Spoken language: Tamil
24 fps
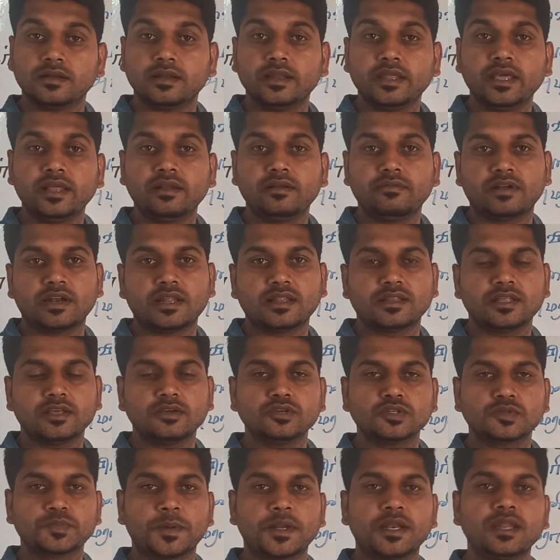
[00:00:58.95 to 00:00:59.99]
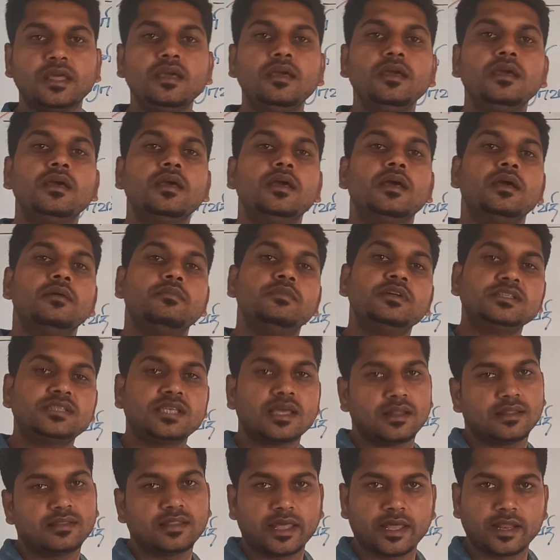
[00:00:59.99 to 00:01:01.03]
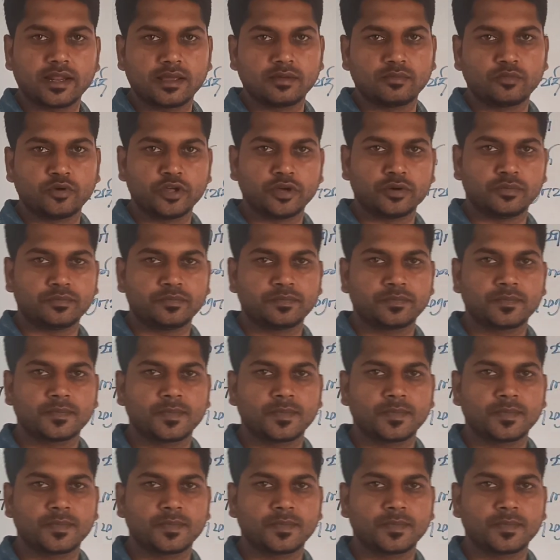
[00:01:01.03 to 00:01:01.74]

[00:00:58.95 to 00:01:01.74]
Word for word: நீர் வளத்தை யூஸ் பண்ணி மின்சாரம் தயாரிக்க முடியும்